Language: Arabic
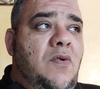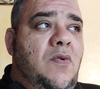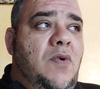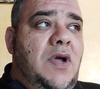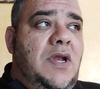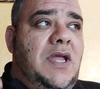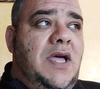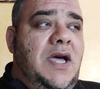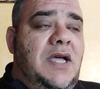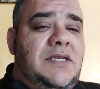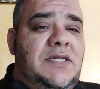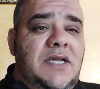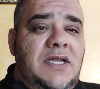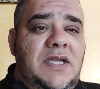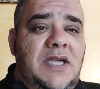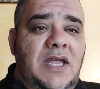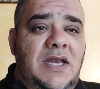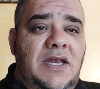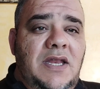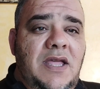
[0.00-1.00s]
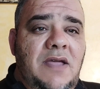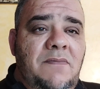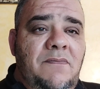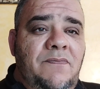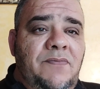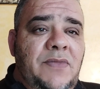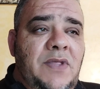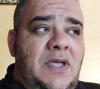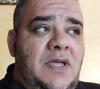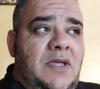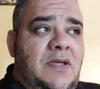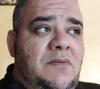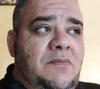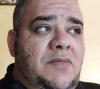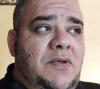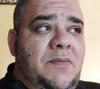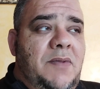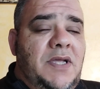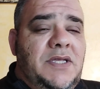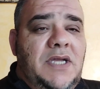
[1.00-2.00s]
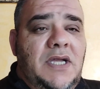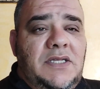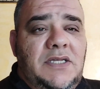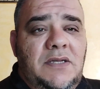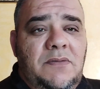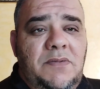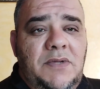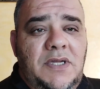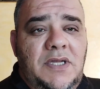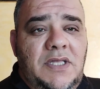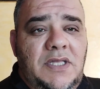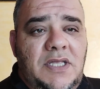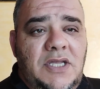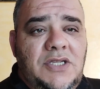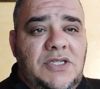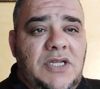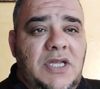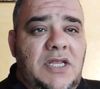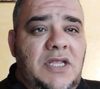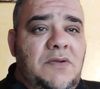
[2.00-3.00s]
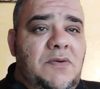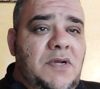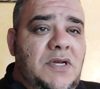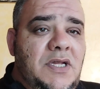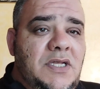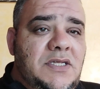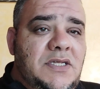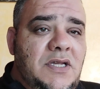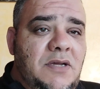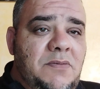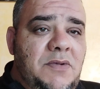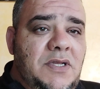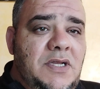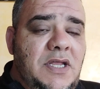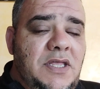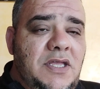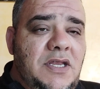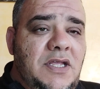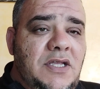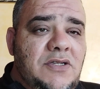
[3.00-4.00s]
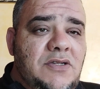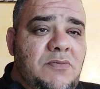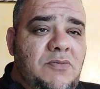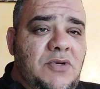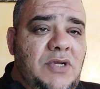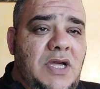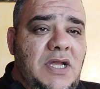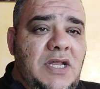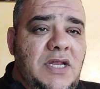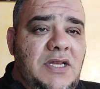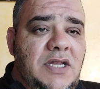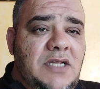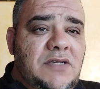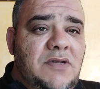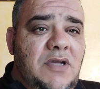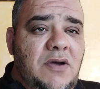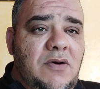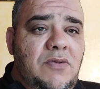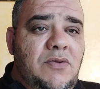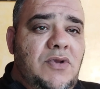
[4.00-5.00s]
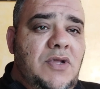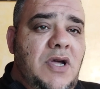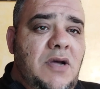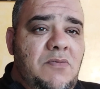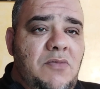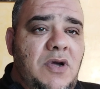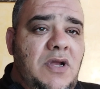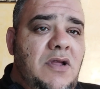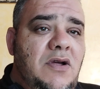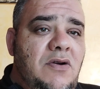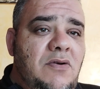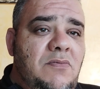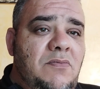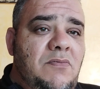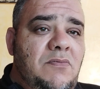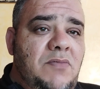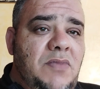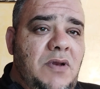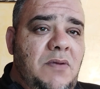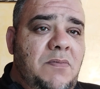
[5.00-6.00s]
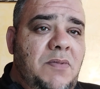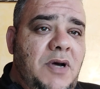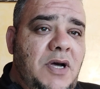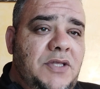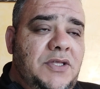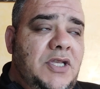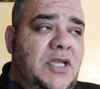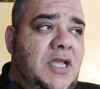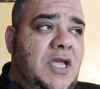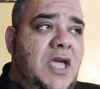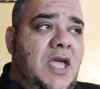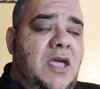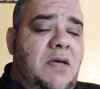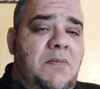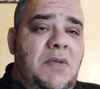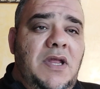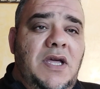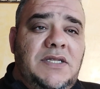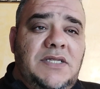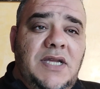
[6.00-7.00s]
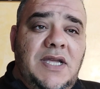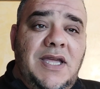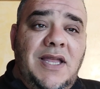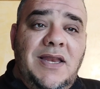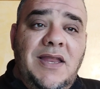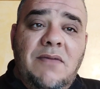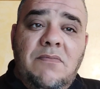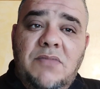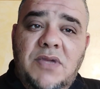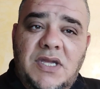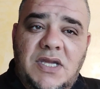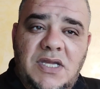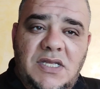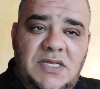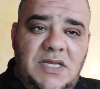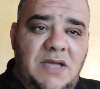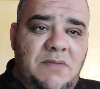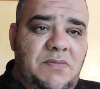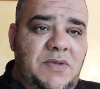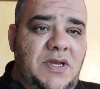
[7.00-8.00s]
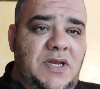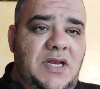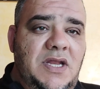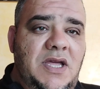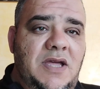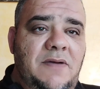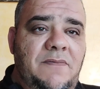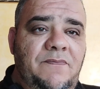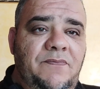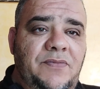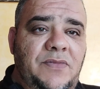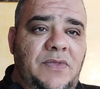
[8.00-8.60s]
ولا أتكلم بما تأتي به الدجالين والنصابين الذين ينصبون على الناس ويأخذون أموالهم بالباطل بل أتكلم بكتاب الله